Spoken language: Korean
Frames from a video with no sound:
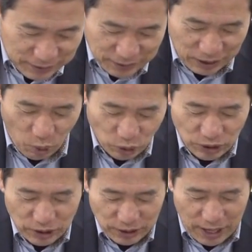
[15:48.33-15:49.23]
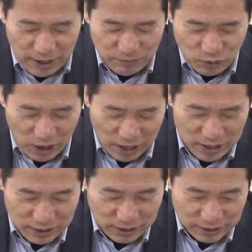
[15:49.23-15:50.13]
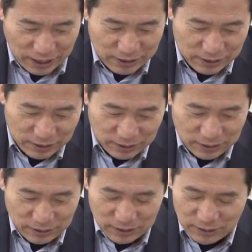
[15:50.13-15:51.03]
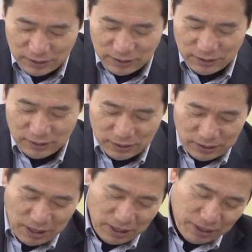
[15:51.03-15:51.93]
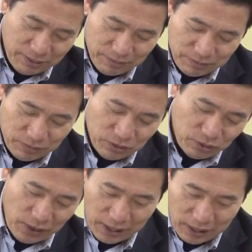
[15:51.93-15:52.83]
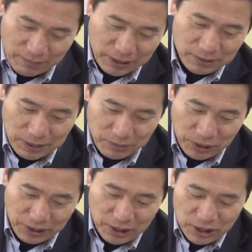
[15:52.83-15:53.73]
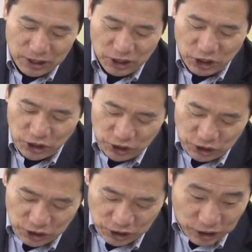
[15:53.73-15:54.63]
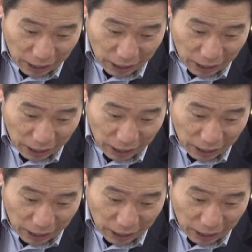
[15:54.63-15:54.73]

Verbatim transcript: 자, 온전함과 관련된 단어 어, 예. 또 하나가 마지막에 뭐예요? 귀신이